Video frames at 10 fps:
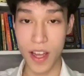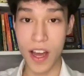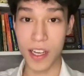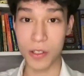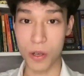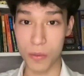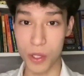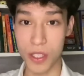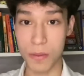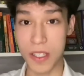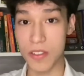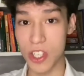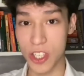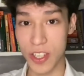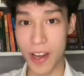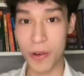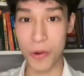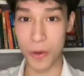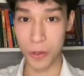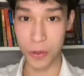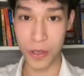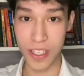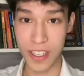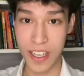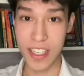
которая будет посвящена культуре